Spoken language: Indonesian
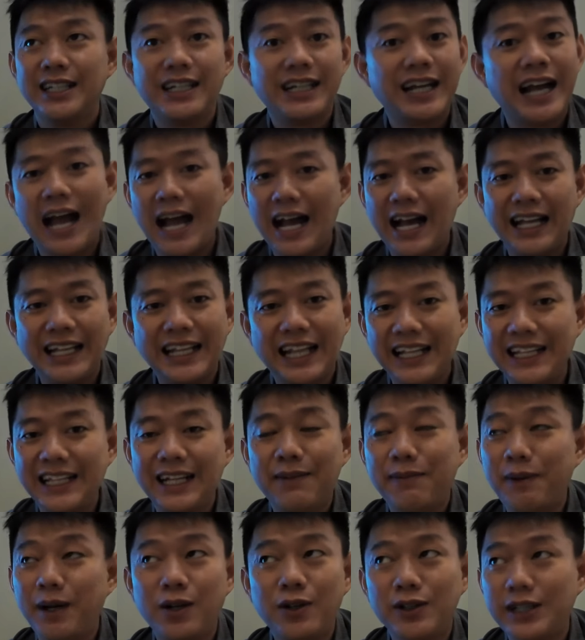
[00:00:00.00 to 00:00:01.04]
Nggak akan ada
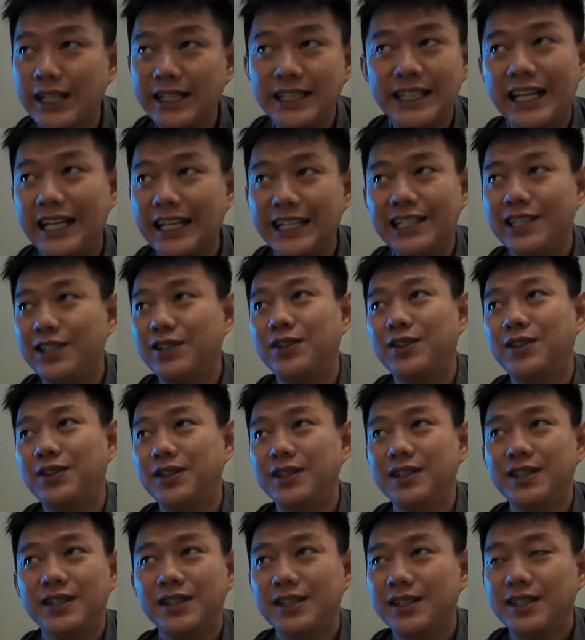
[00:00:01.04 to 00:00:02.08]
bangunan kayak gitu.
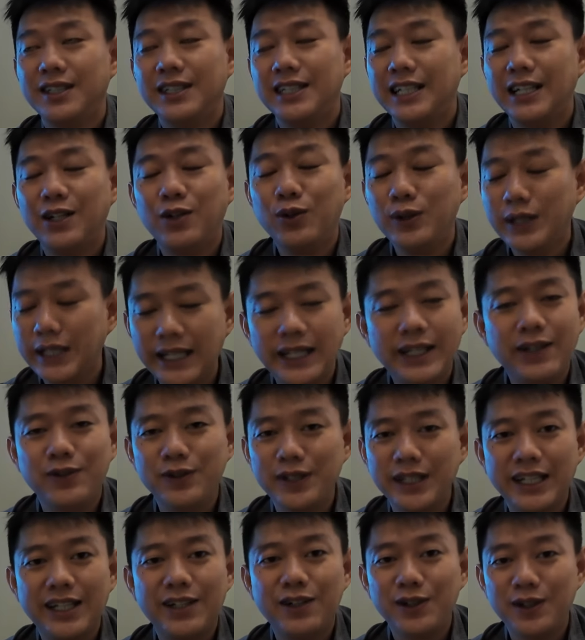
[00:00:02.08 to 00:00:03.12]
Unik,
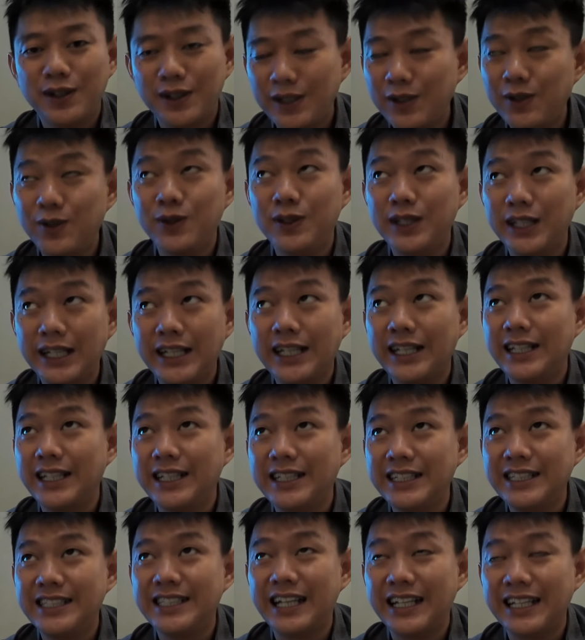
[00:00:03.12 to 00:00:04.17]
unik, unik,
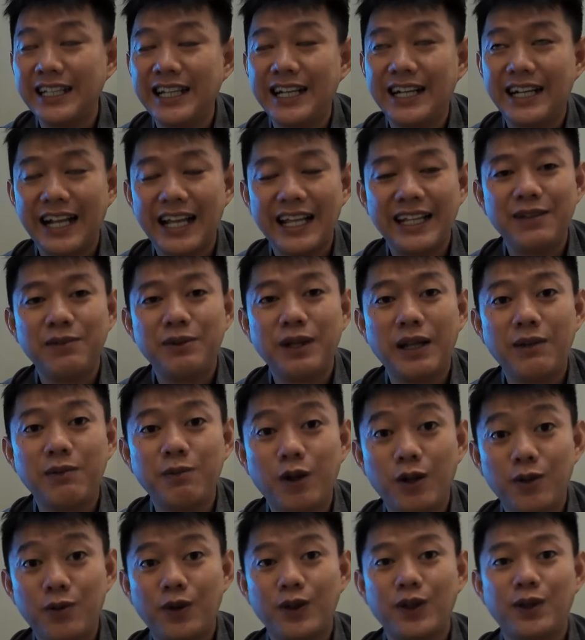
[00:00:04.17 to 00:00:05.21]
desainnya keren dan
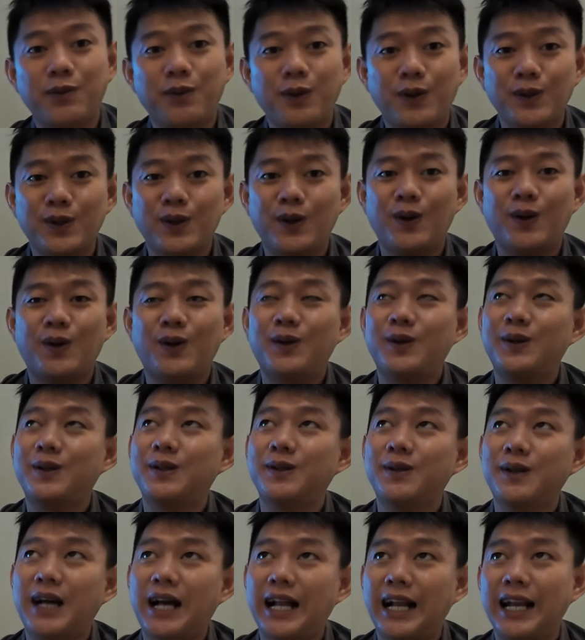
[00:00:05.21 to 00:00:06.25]
buat foto-foto
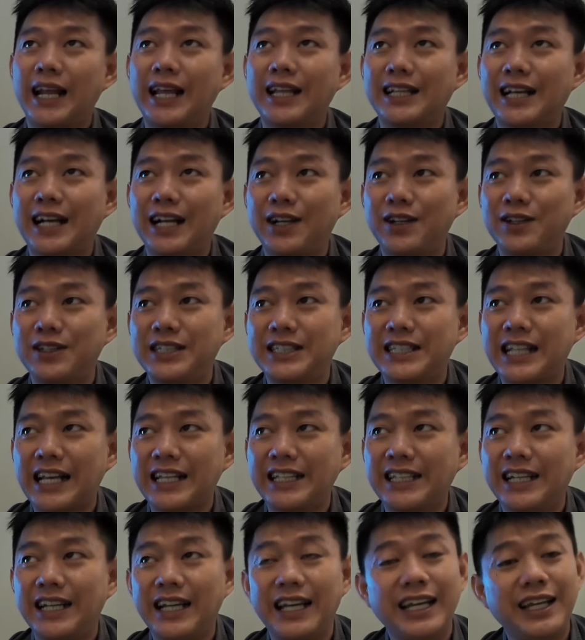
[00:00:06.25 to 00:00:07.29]
kalian kalau
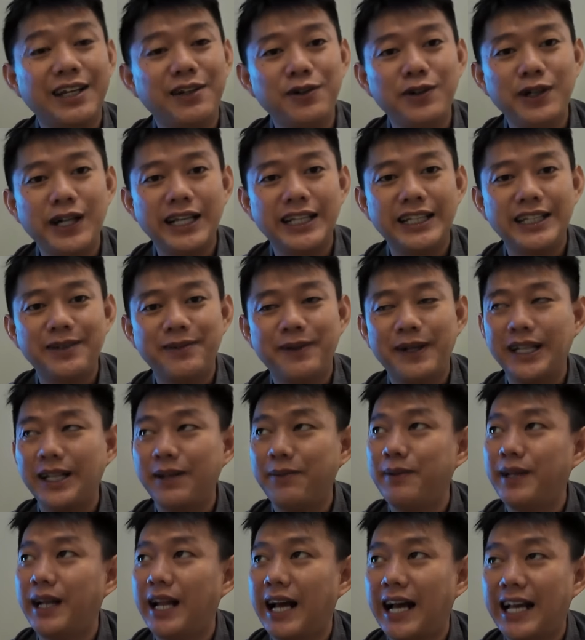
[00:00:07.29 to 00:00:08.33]
ditanya, eh lu lagi di mana?
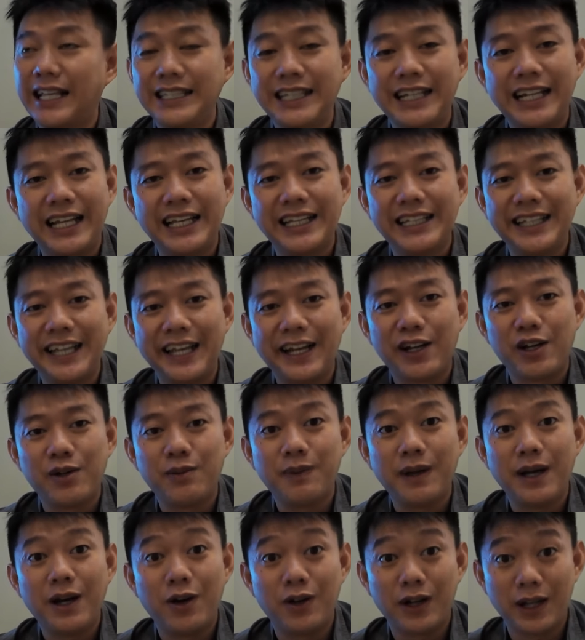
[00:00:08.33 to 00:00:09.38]
Bilang aja lagi di
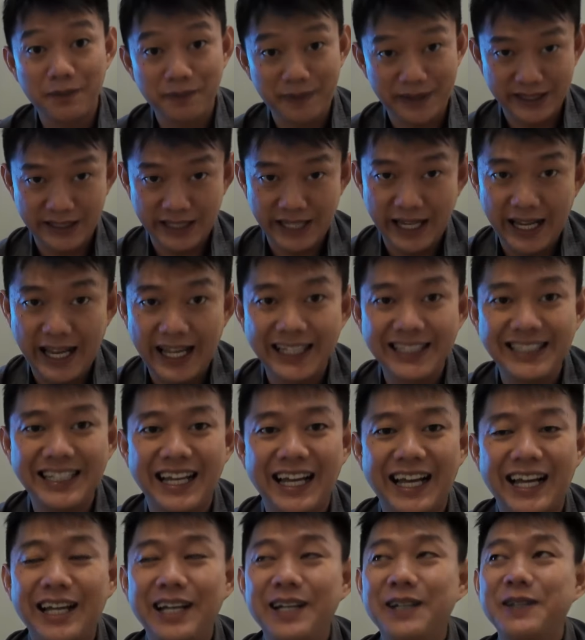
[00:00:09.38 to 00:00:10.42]
Eropa. Orang percaya aja.